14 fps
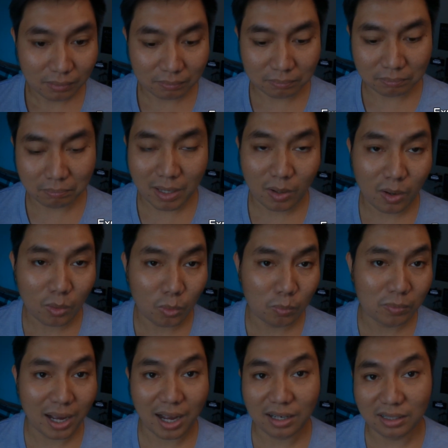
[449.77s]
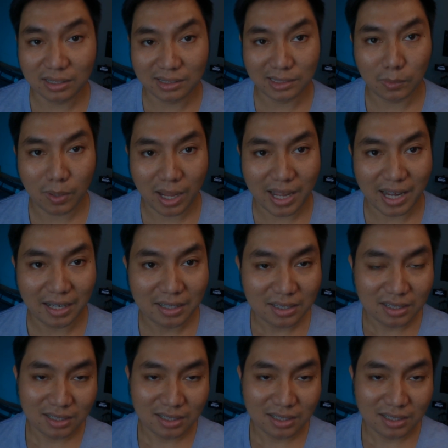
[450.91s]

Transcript: อืมไม่ค่อยคุ้มค่าเงินเท่าไหร่อ่ะ